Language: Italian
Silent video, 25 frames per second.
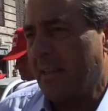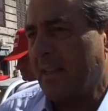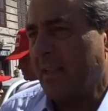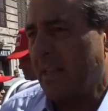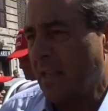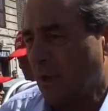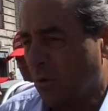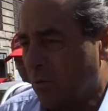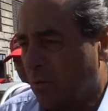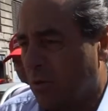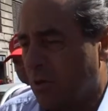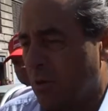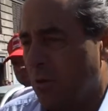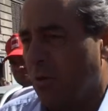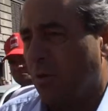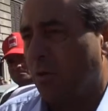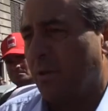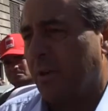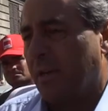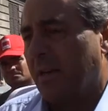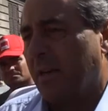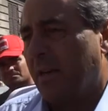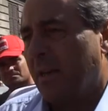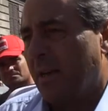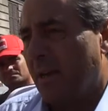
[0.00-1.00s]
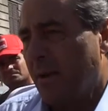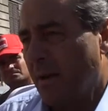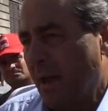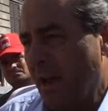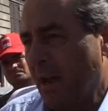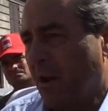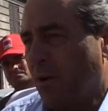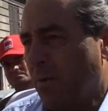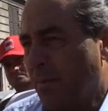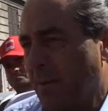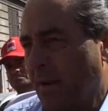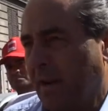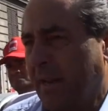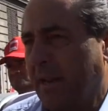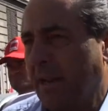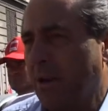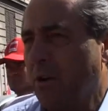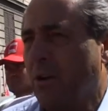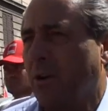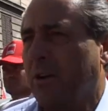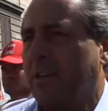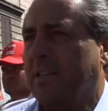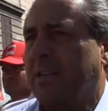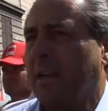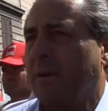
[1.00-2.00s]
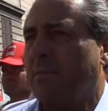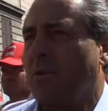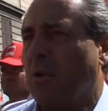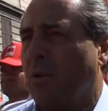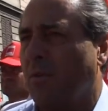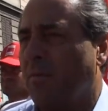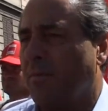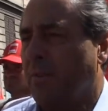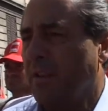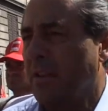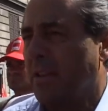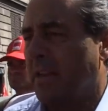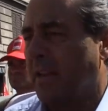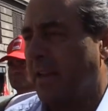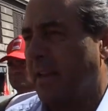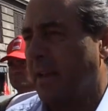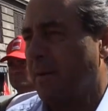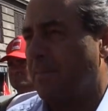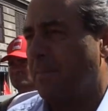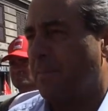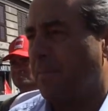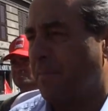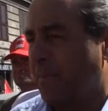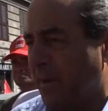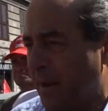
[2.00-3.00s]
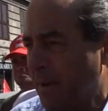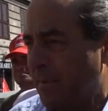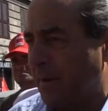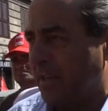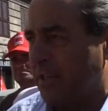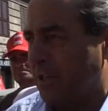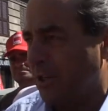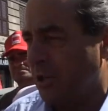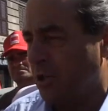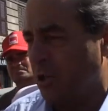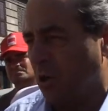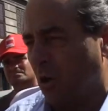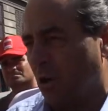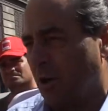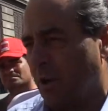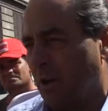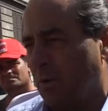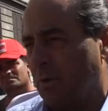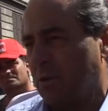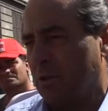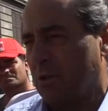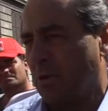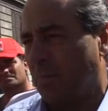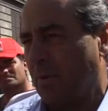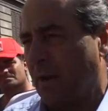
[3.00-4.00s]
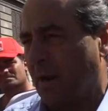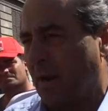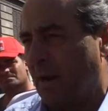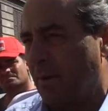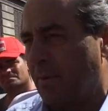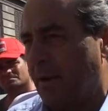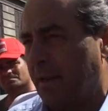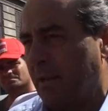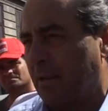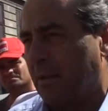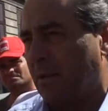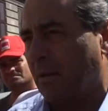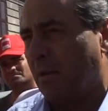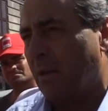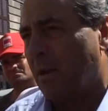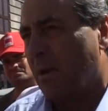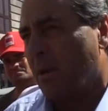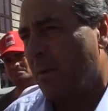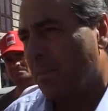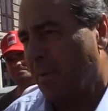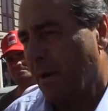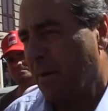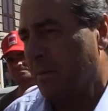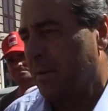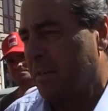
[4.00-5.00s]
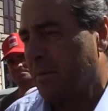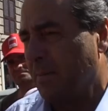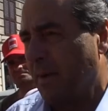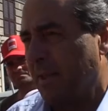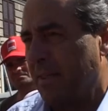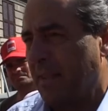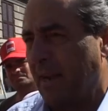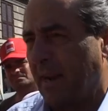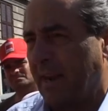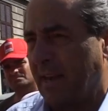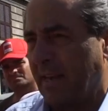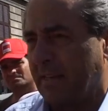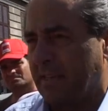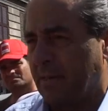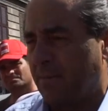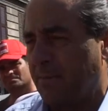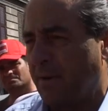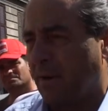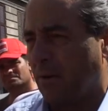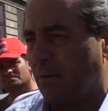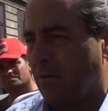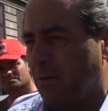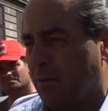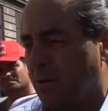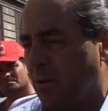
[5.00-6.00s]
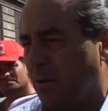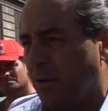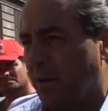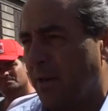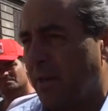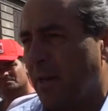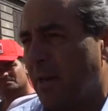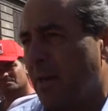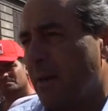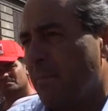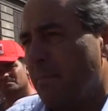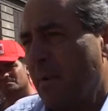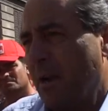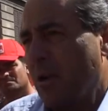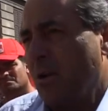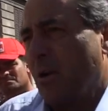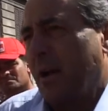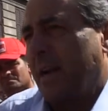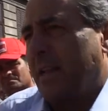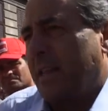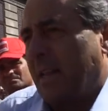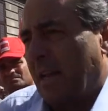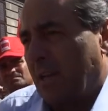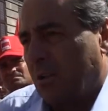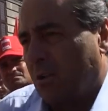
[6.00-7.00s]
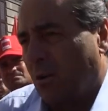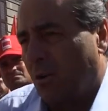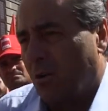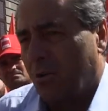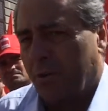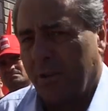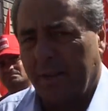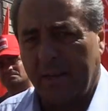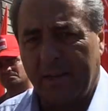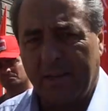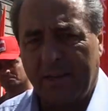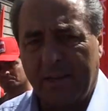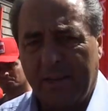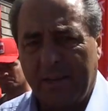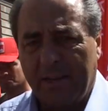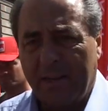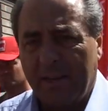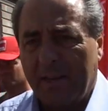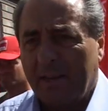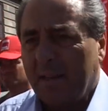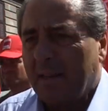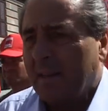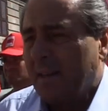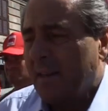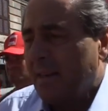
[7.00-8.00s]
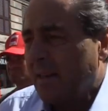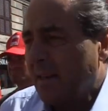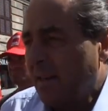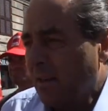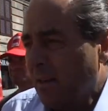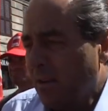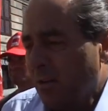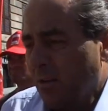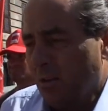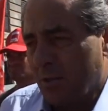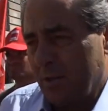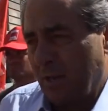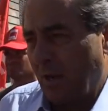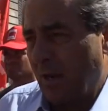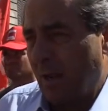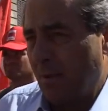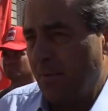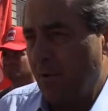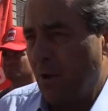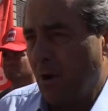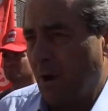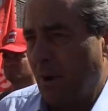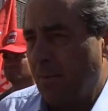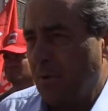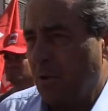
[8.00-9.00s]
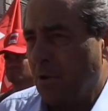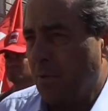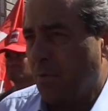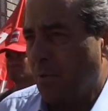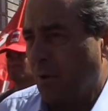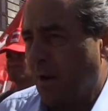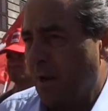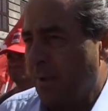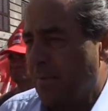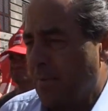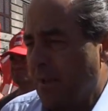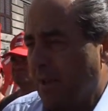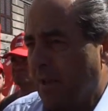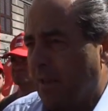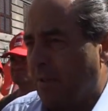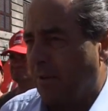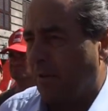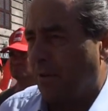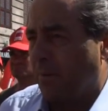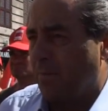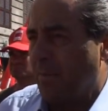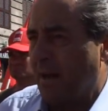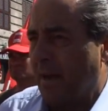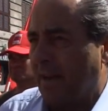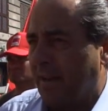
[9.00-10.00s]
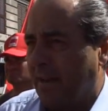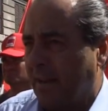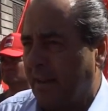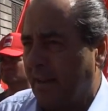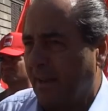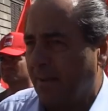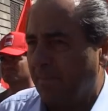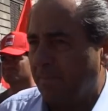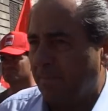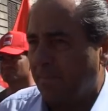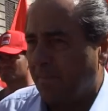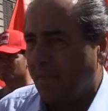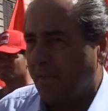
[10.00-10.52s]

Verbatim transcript: di delusioni. Ecco perché noi siamo convinti che prima si sciolga questo Parlamento, prima si manda a casa Berlusconi, meglio è. D'altronde l'hanno capito pure le pietre ormai, che